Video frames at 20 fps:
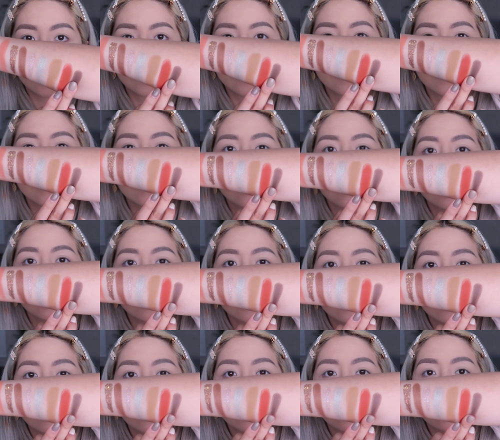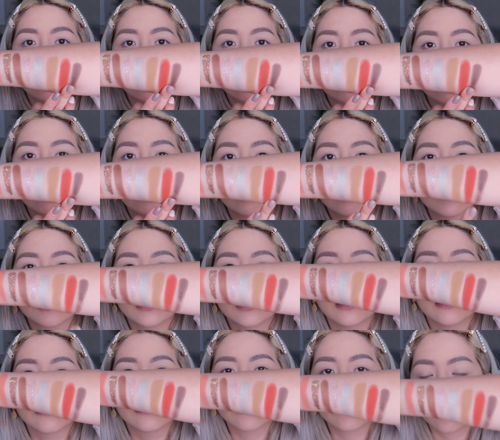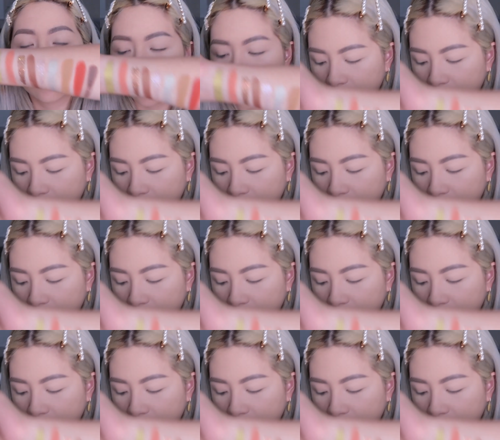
就是石头嘛。那 stone 这个颜色